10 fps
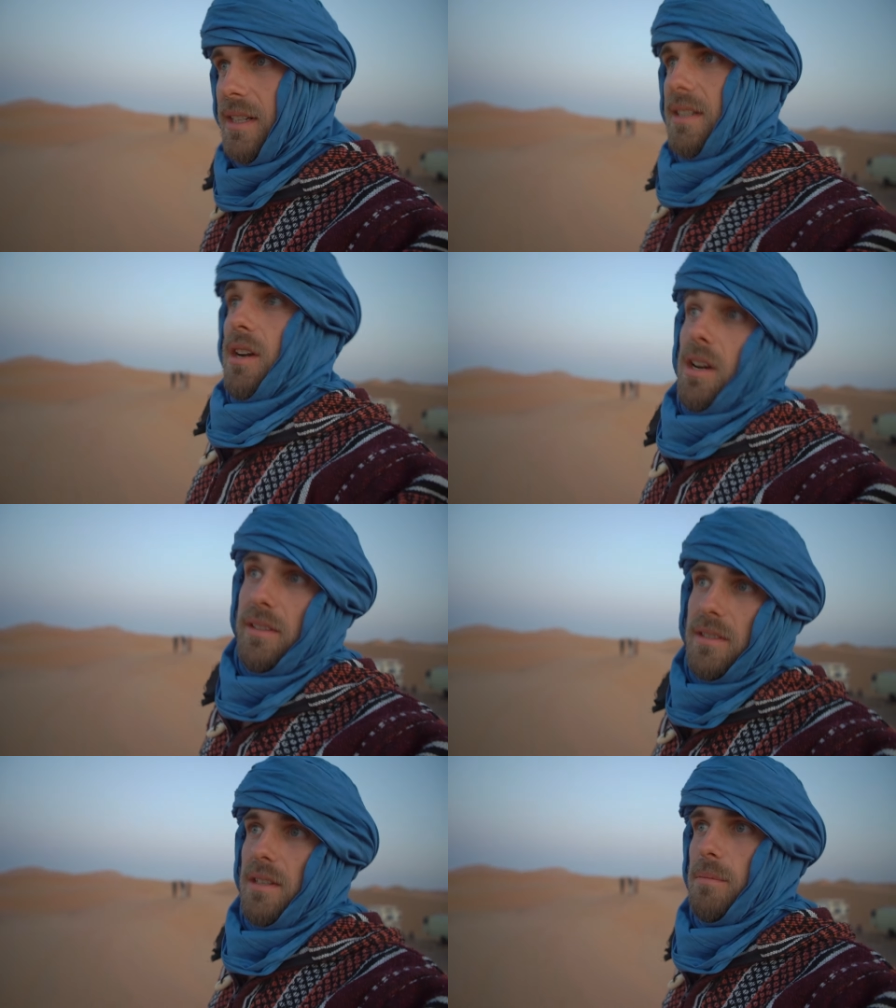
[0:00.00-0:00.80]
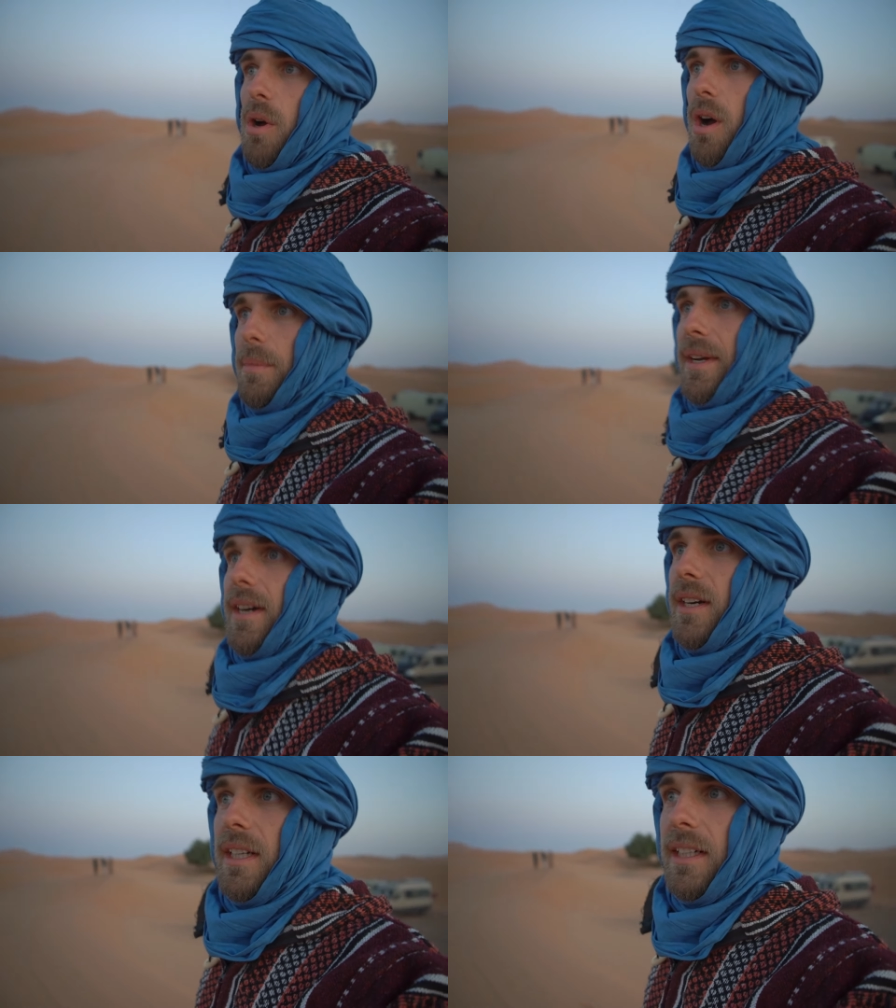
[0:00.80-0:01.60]
Klar, hier sind ein paar
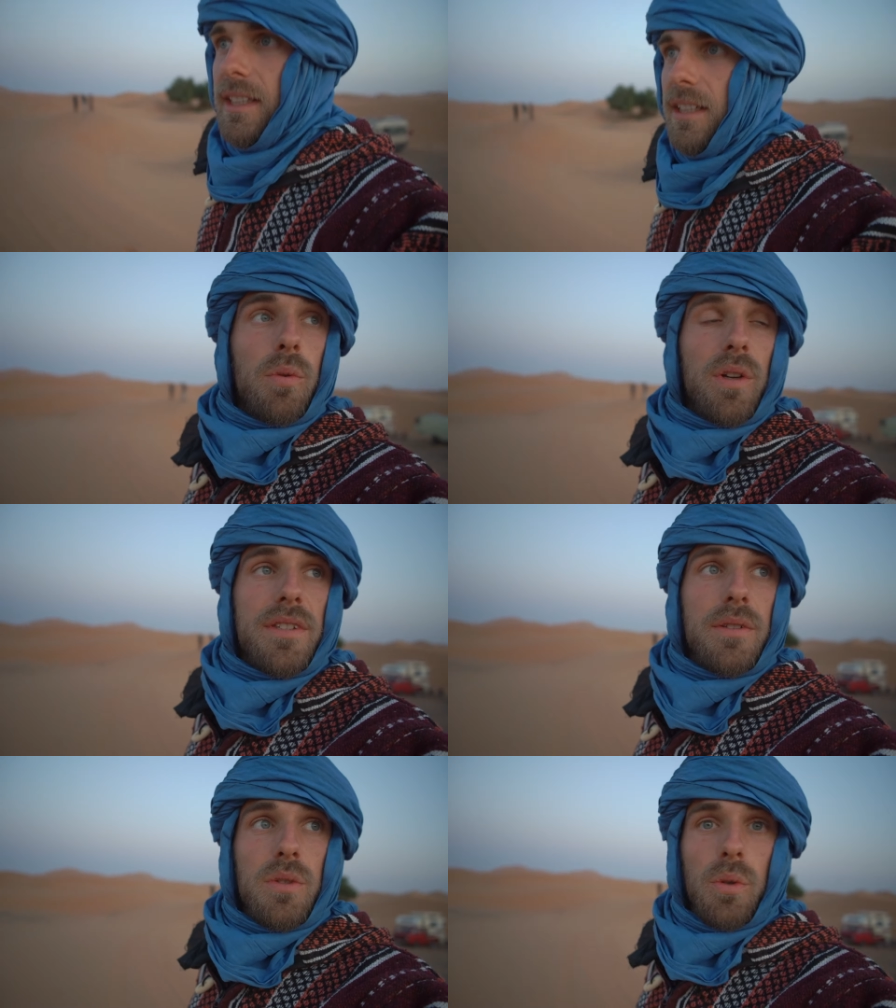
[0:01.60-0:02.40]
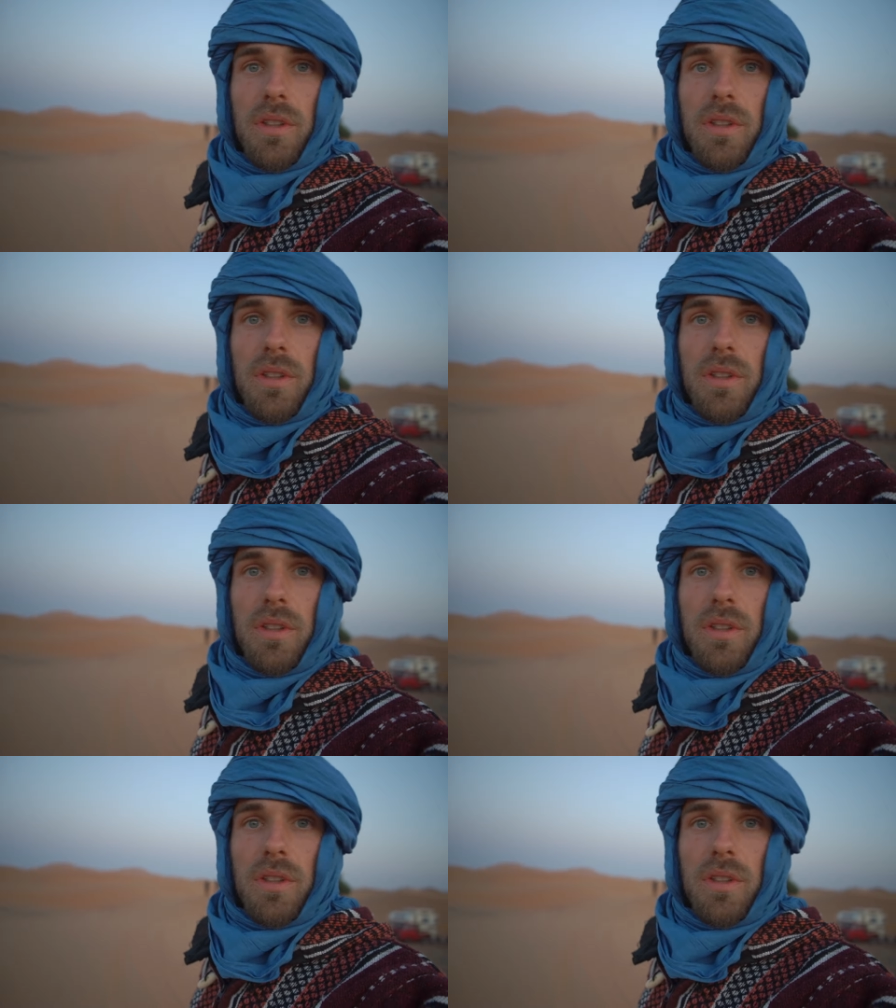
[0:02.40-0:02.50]
mehr Quads und so